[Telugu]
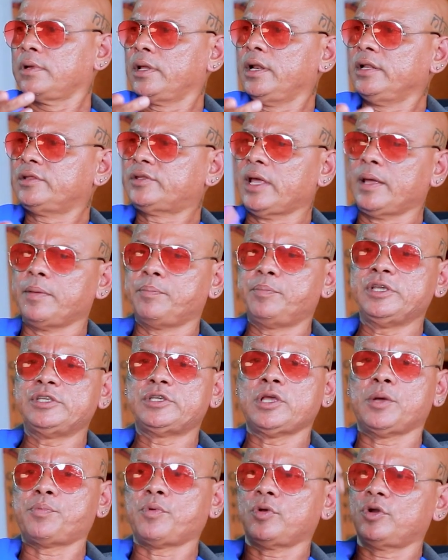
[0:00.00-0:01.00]
వెళ్తే
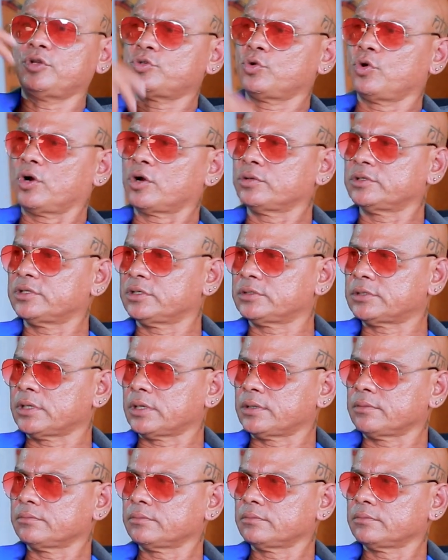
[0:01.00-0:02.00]
బీజేపీ వచ్చి గొడవ
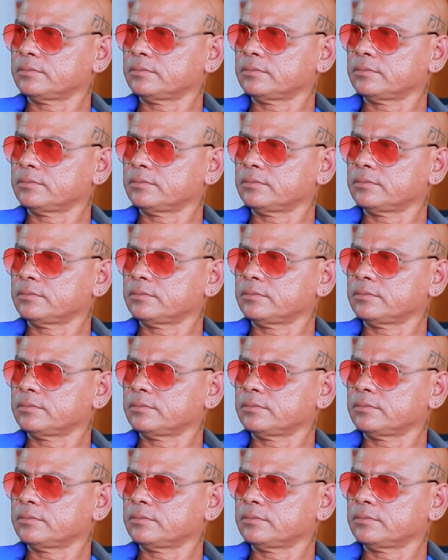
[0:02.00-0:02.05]
చేశారు